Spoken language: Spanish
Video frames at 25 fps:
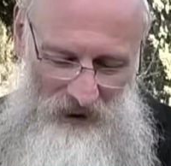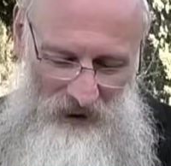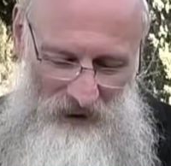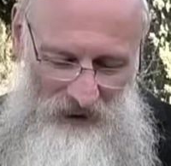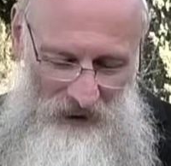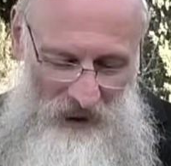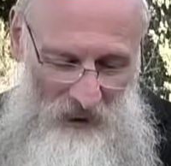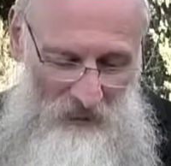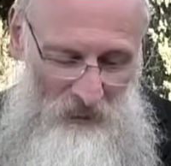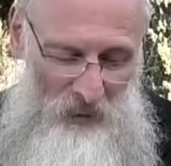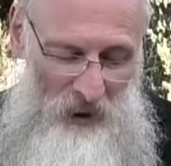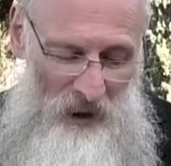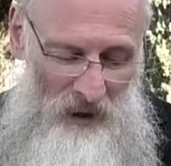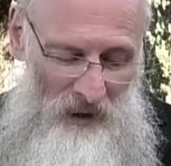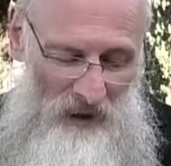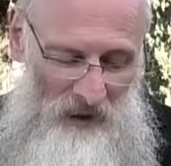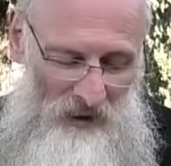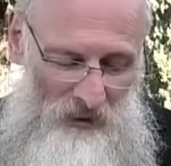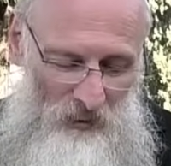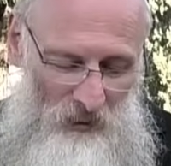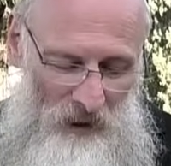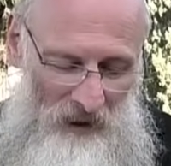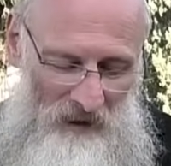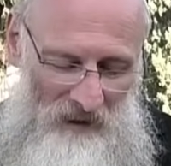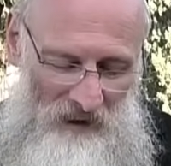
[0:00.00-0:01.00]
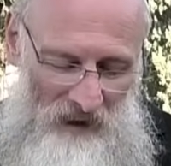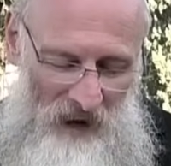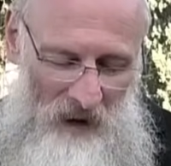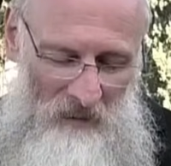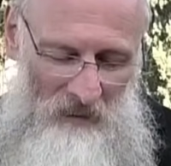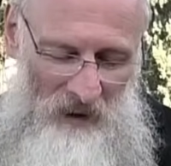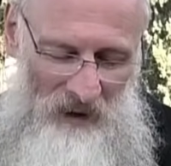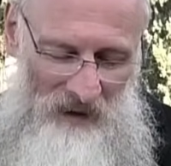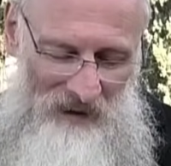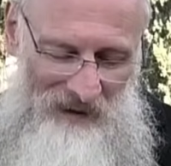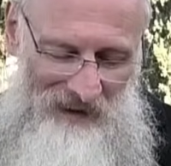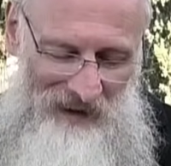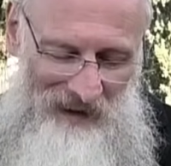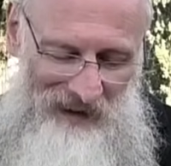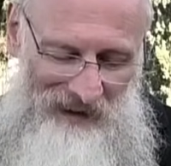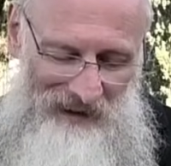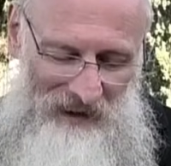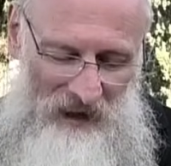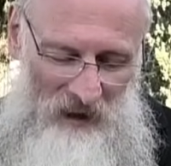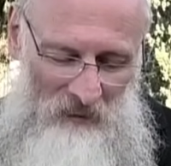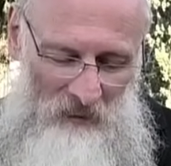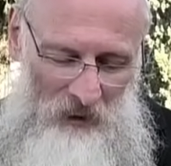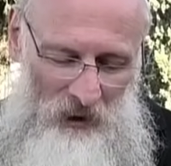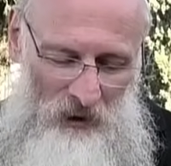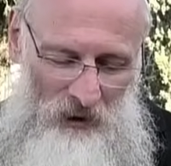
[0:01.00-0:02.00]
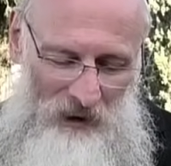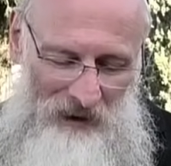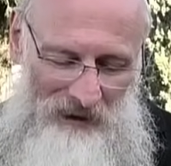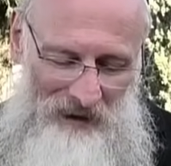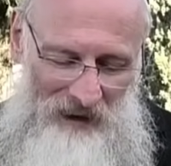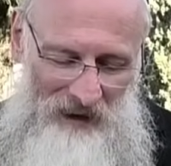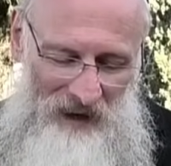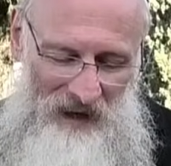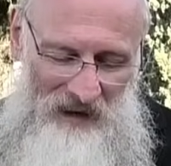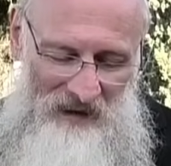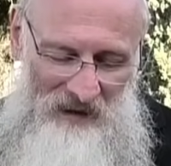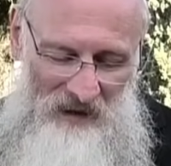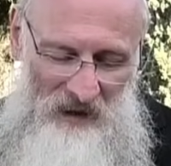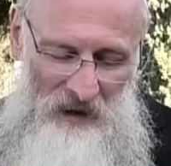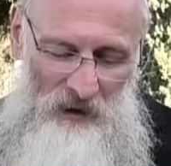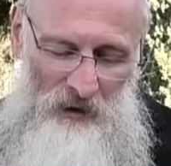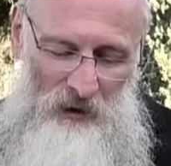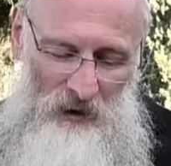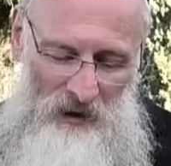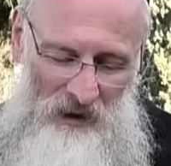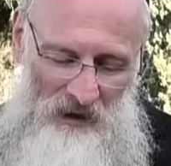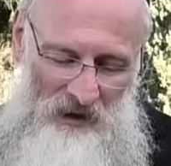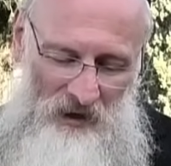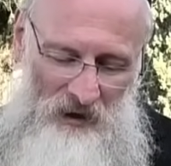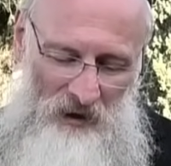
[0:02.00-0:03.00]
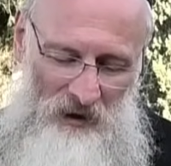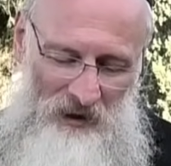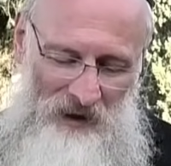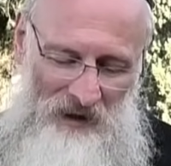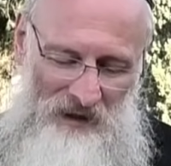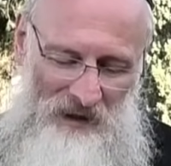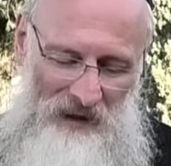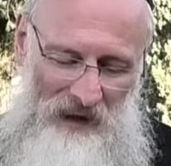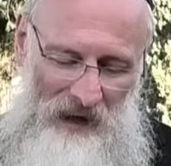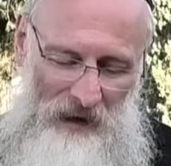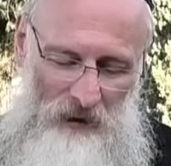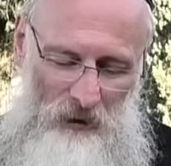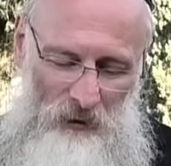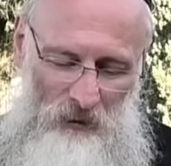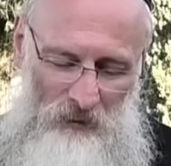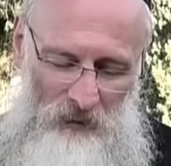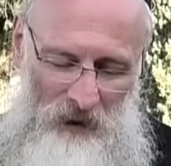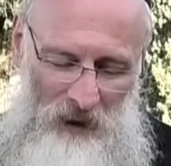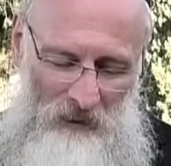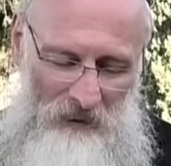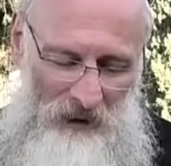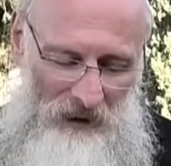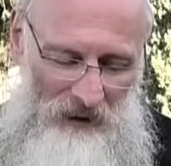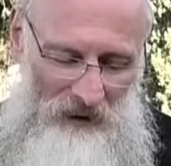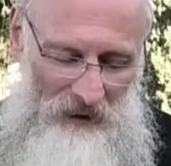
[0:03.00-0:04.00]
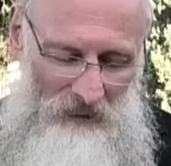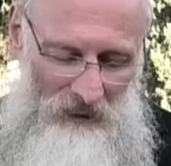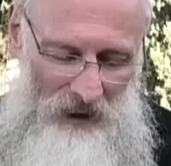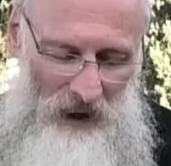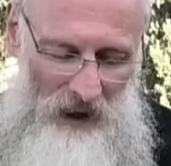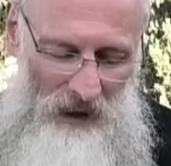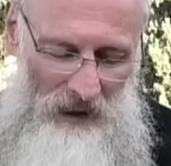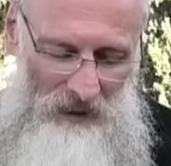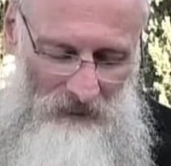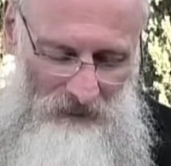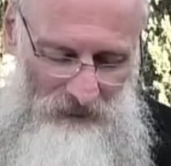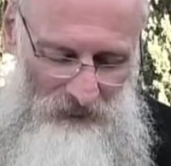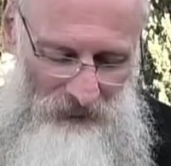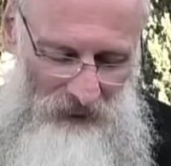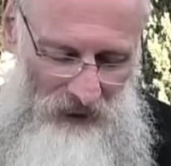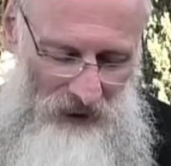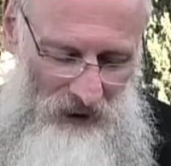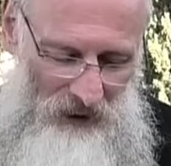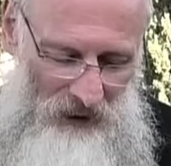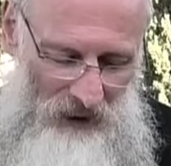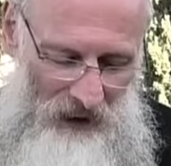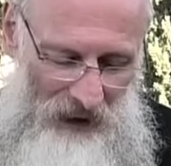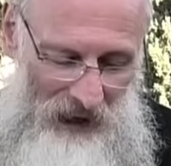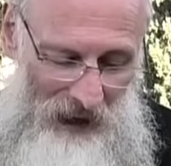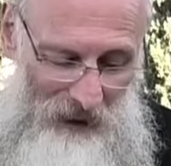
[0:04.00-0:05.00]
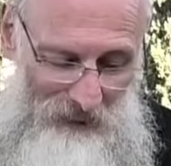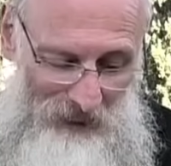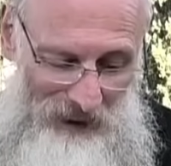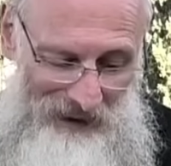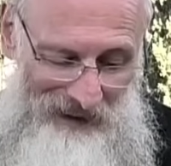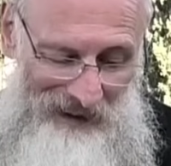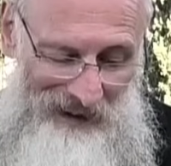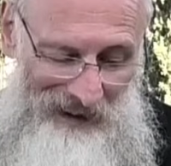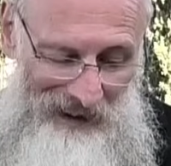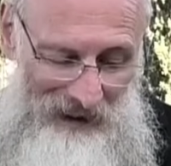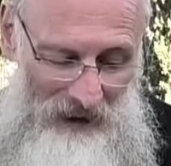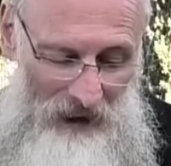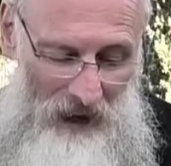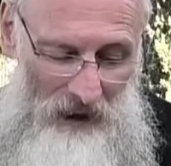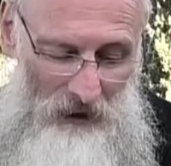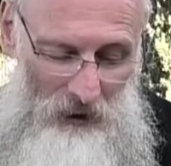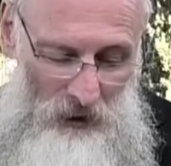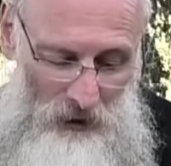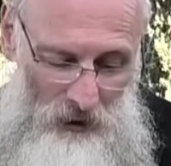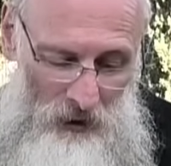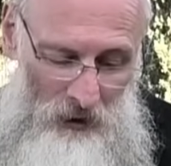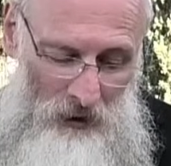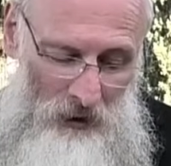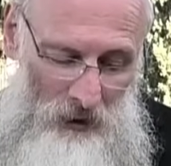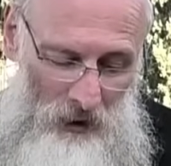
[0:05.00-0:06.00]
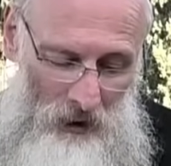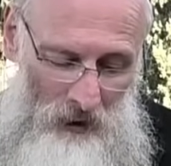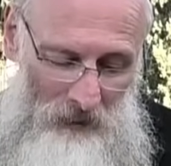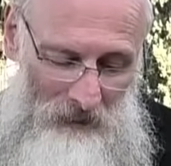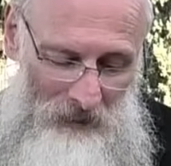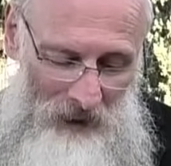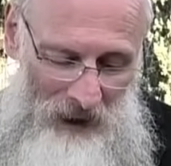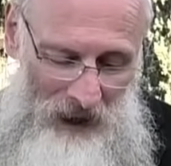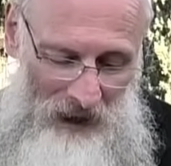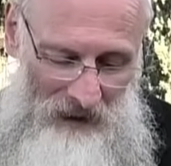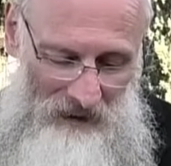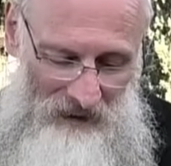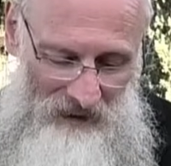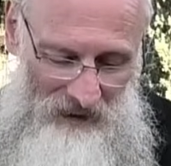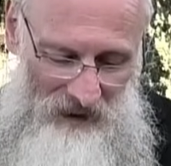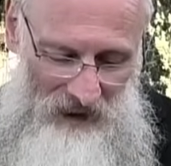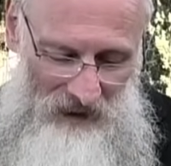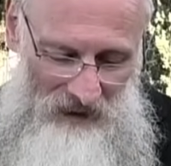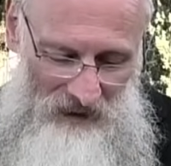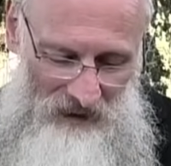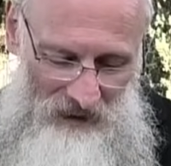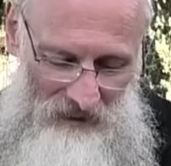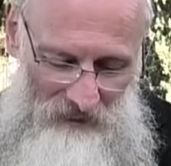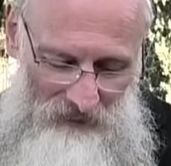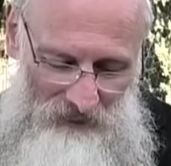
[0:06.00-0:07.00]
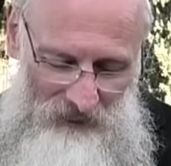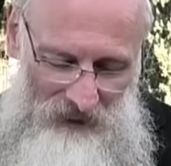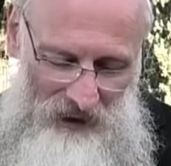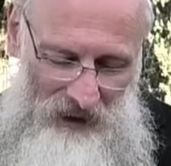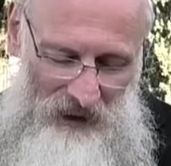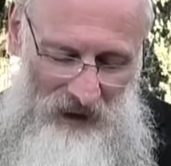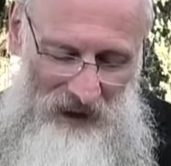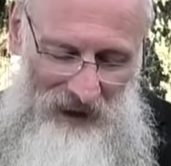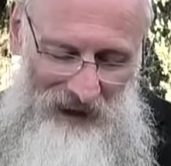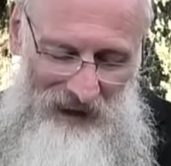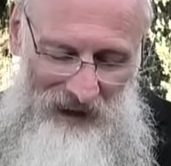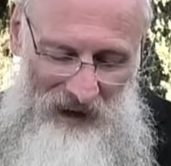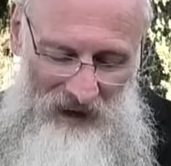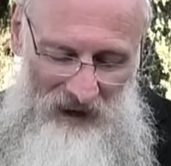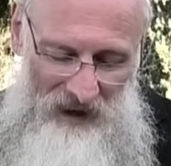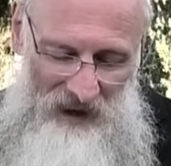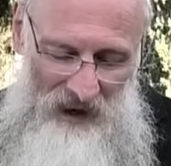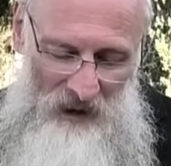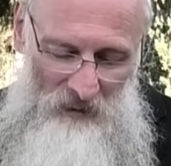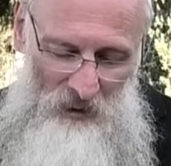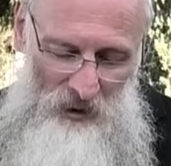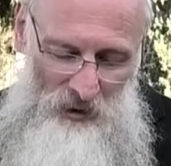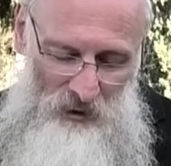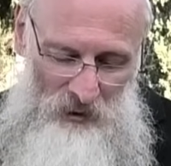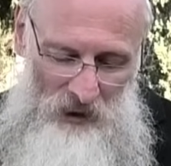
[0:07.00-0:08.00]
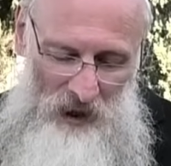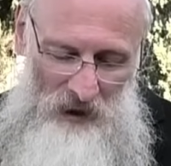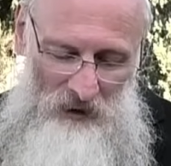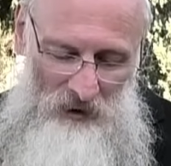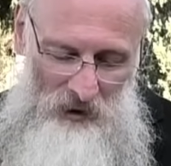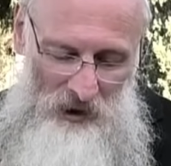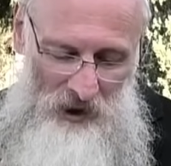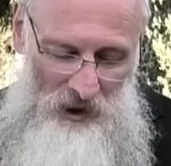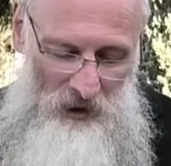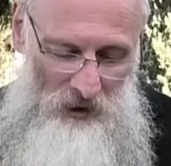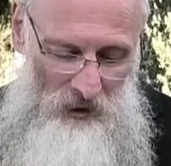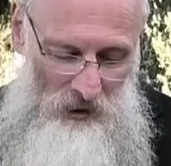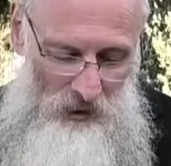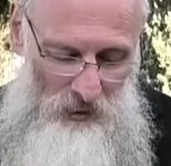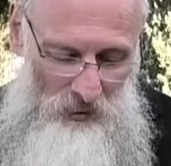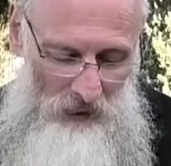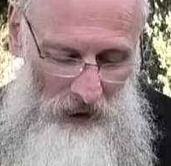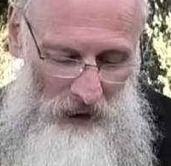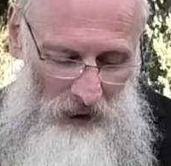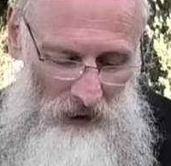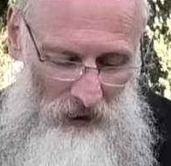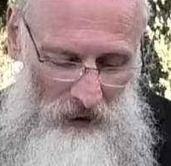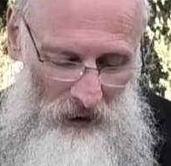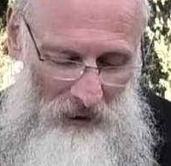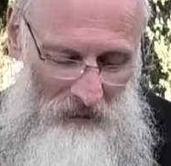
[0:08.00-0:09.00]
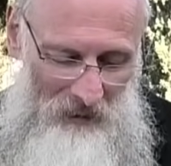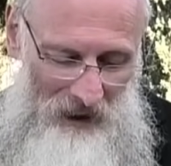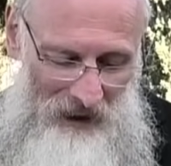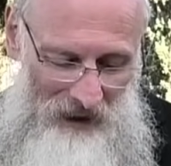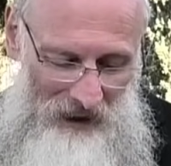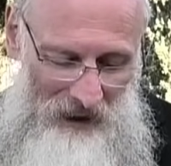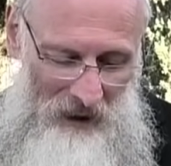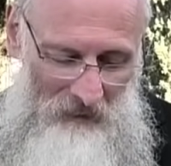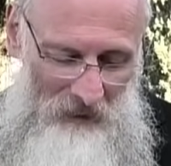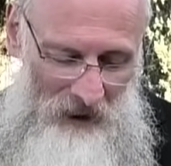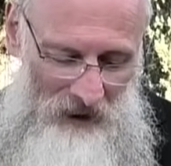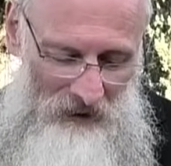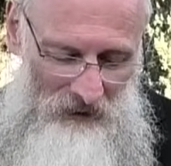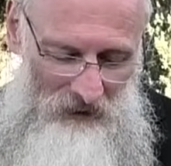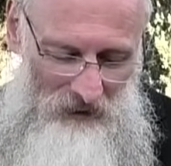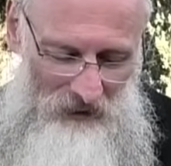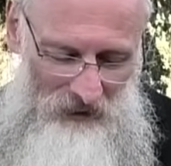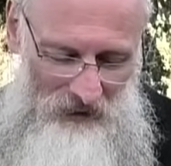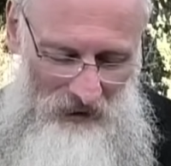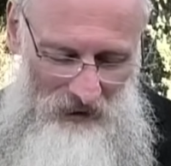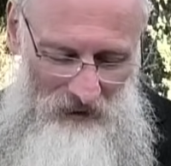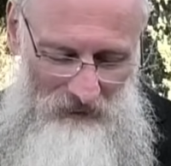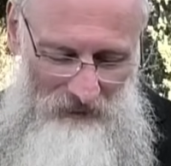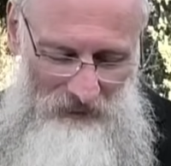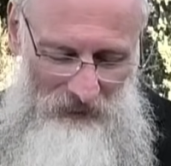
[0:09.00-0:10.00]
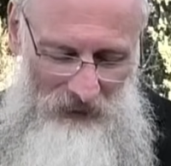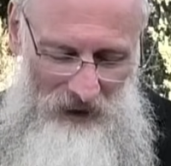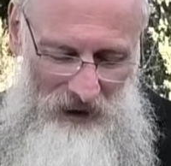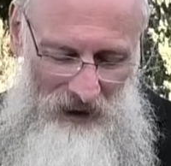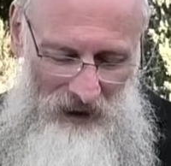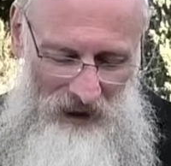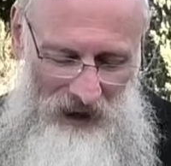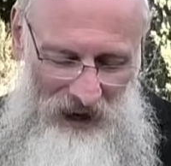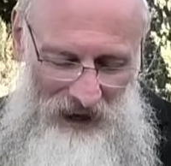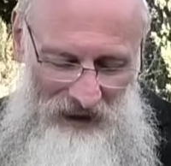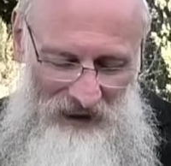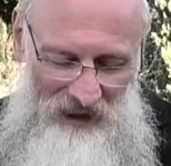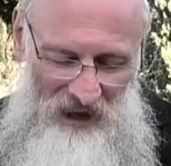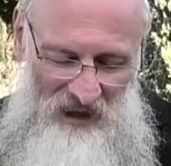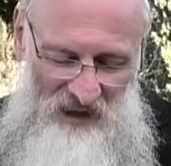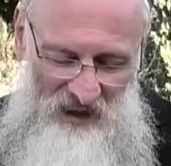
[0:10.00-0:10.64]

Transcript: Después de su examen se determinó que tenía cinco lesiones en la columna vertebral. El veterinario nos dio esperanzas y la dejamos una noche con suero y medicamentos. Al día